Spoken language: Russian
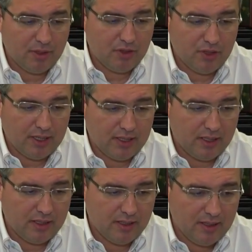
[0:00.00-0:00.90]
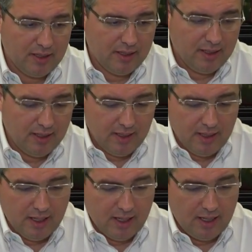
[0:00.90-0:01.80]
площадки.
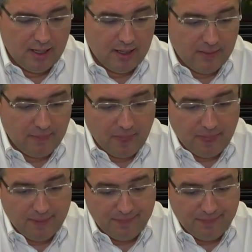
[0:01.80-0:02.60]
А,